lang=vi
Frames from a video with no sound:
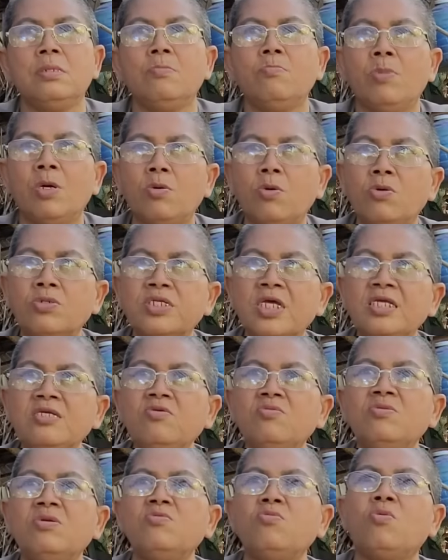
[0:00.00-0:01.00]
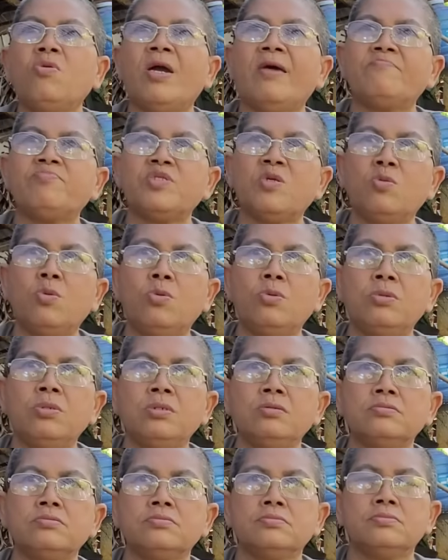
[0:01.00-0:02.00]
mà cô thấy chỗ đó cô ham tu
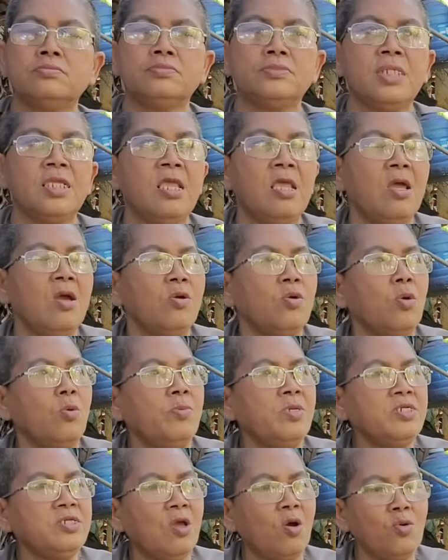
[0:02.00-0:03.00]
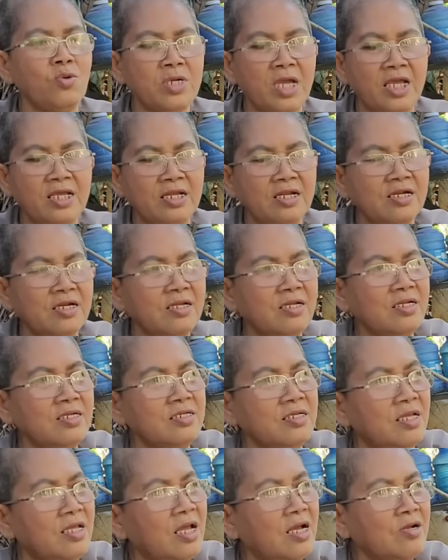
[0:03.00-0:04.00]
cô bánh dỗ cây nó nó
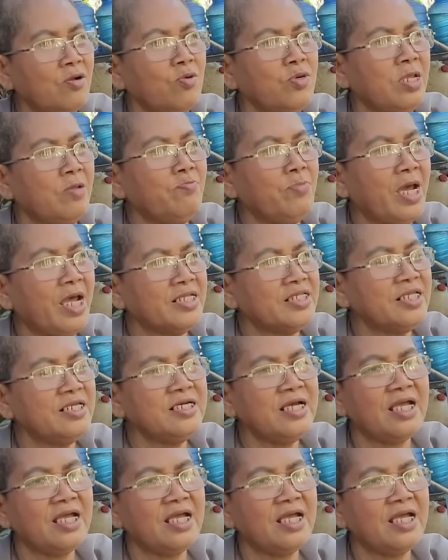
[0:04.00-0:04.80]
cô niệm ba tiếng